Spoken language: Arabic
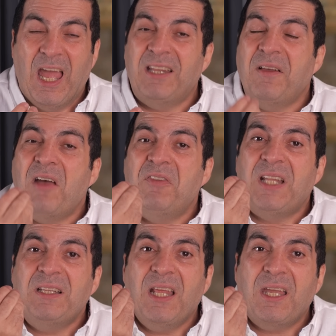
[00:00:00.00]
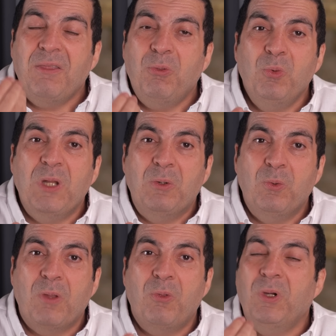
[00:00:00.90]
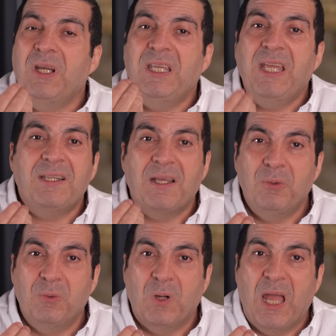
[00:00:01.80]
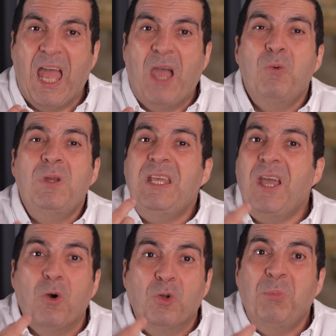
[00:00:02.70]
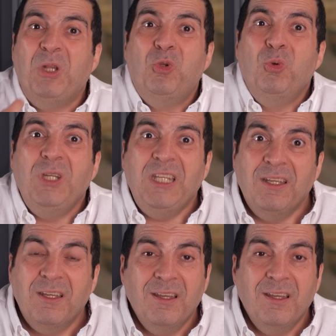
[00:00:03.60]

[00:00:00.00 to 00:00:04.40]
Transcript: أفتتخذونه وذريته أولياء من دوني